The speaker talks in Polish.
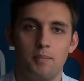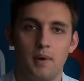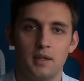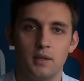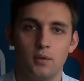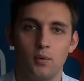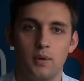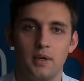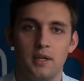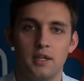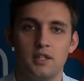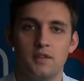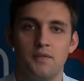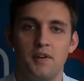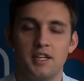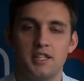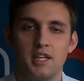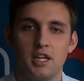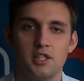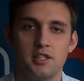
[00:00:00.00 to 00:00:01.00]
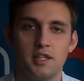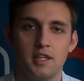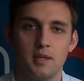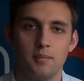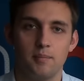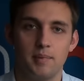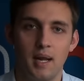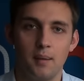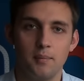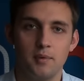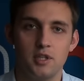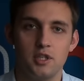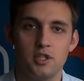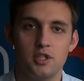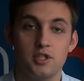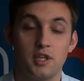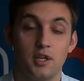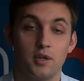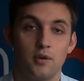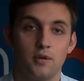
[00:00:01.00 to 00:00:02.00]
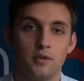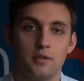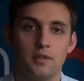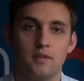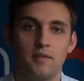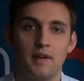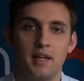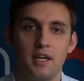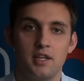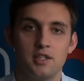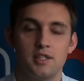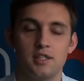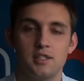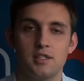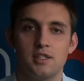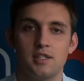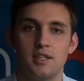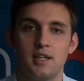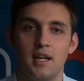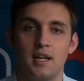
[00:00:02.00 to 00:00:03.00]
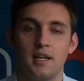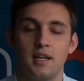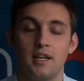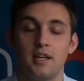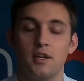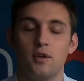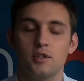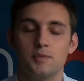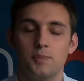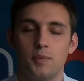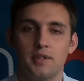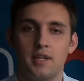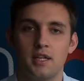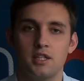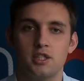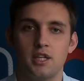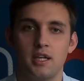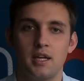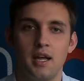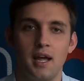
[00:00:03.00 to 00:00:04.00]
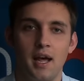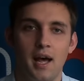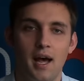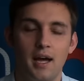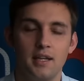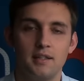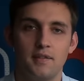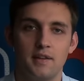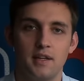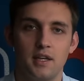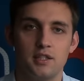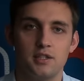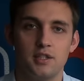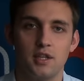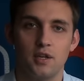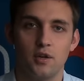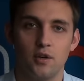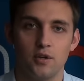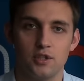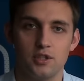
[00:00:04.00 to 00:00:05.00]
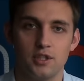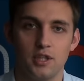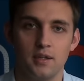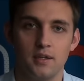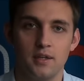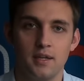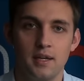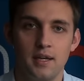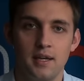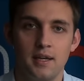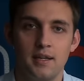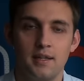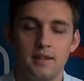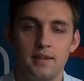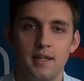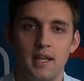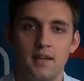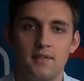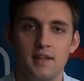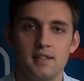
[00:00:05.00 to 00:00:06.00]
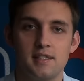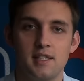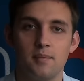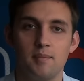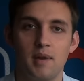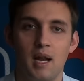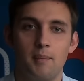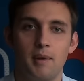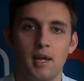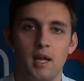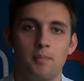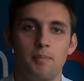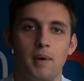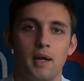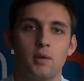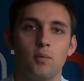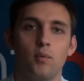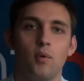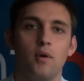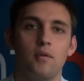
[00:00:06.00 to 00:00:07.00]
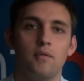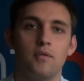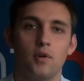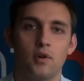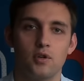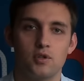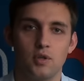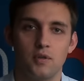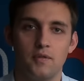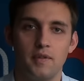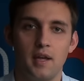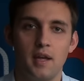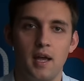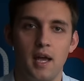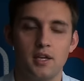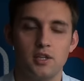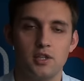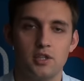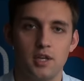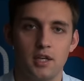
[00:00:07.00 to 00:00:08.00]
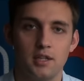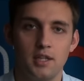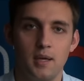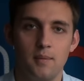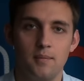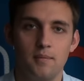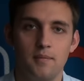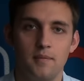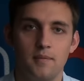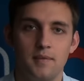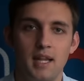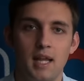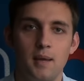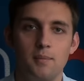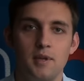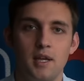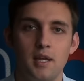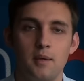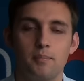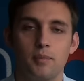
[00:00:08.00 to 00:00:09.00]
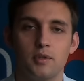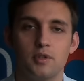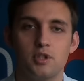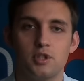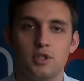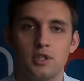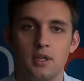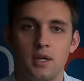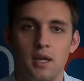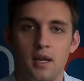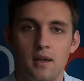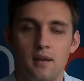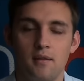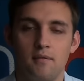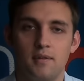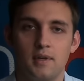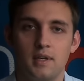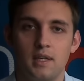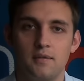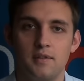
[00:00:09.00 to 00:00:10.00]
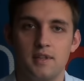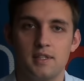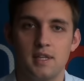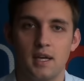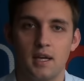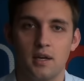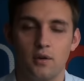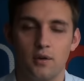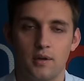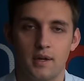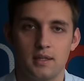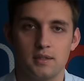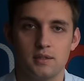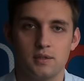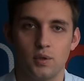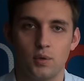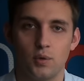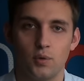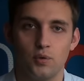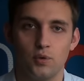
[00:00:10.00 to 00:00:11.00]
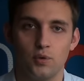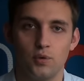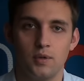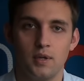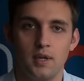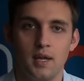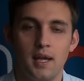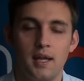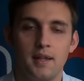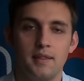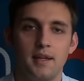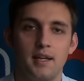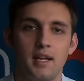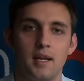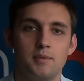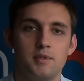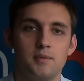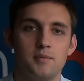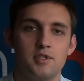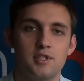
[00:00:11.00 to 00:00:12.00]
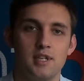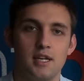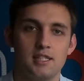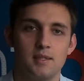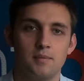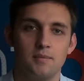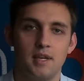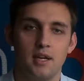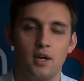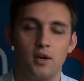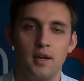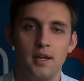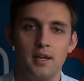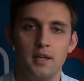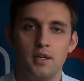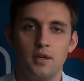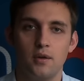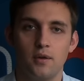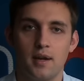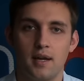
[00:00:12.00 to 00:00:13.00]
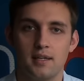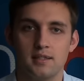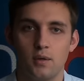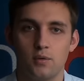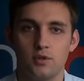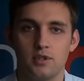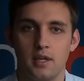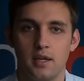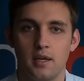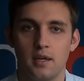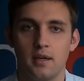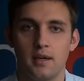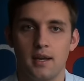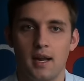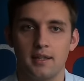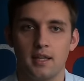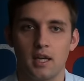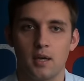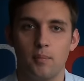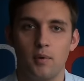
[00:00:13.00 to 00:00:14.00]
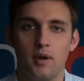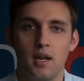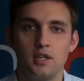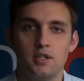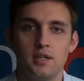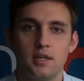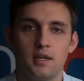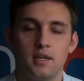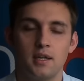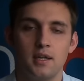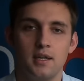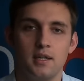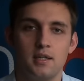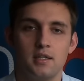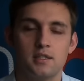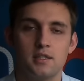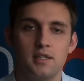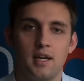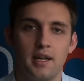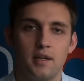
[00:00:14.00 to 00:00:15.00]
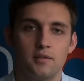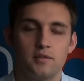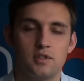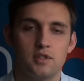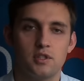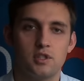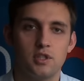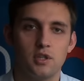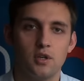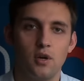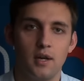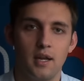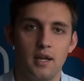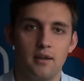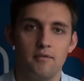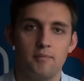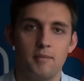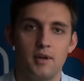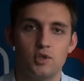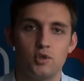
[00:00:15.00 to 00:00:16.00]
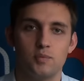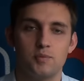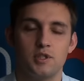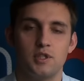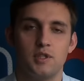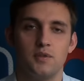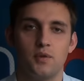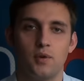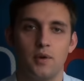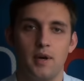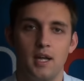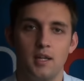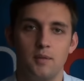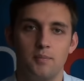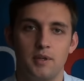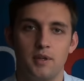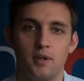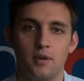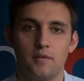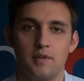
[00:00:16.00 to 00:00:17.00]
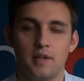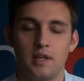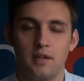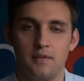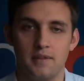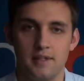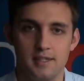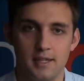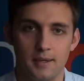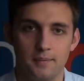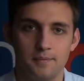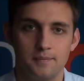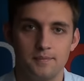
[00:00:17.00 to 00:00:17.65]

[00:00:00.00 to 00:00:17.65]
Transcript: padły 24 bramki, z czego 12 strzelali gospodarze, a 12 goście. Najwięcej bramek padło w Chorzowie, aż 7, najmniej po 3 w Gliwicach oraz Toruniu. Najlepszym strzelcem tej kolejki okazał się Radek Polaszek, strzelając 3 gole w meczu przeciwko Enbitowi Gliwice.